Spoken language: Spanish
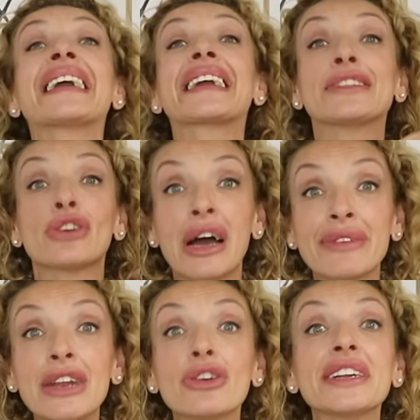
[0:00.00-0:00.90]
¿Que
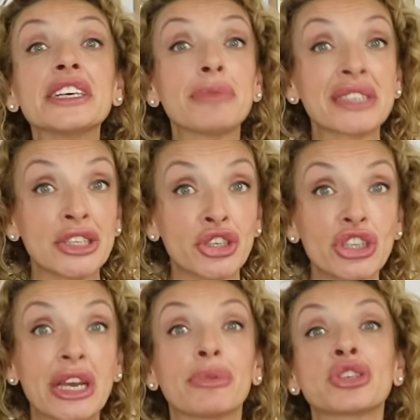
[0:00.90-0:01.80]
todavía lo queréis más
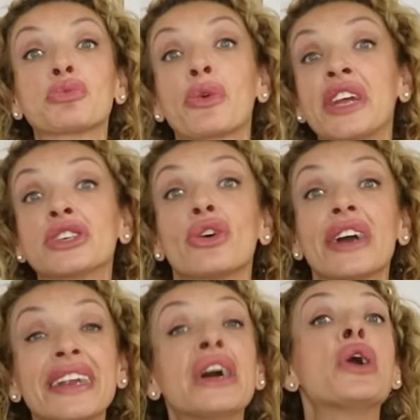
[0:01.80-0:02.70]
anchote? Pues os podéis
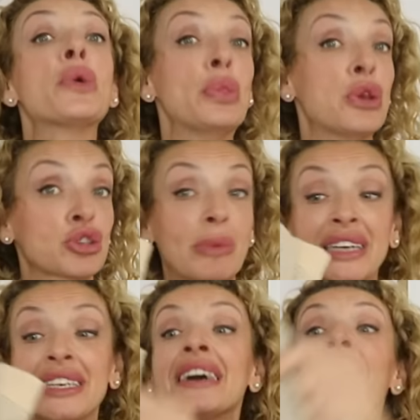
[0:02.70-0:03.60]
coger dos más.